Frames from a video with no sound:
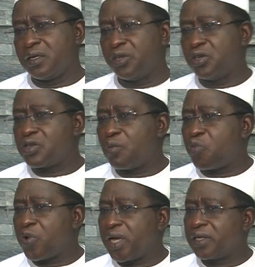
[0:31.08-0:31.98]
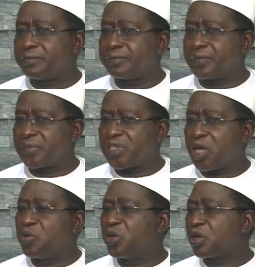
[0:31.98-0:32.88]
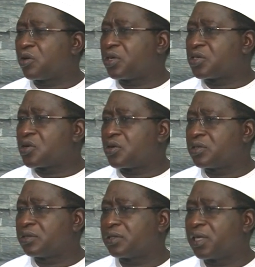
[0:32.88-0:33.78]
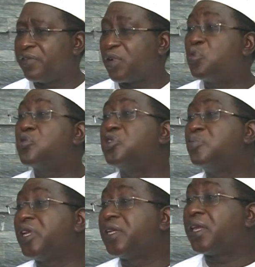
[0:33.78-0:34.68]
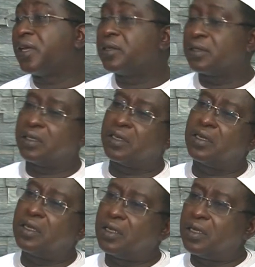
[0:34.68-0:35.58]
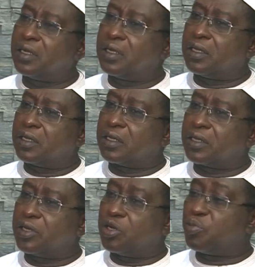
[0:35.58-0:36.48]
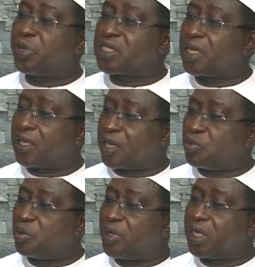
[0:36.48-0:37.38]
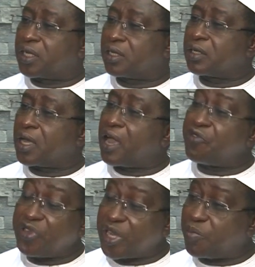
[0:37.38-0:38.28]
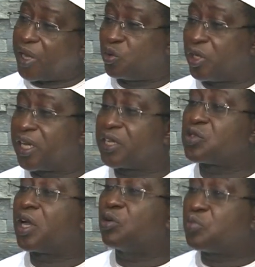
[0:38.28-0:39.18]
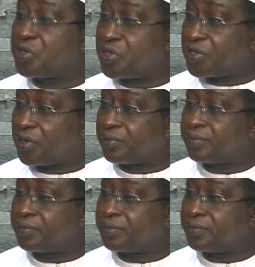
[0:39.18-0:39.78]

Le deuxième point, c'est que nous reconnaissons avec beaucoup d'humilité que le président de la République a fini par donner raison à l'opposition.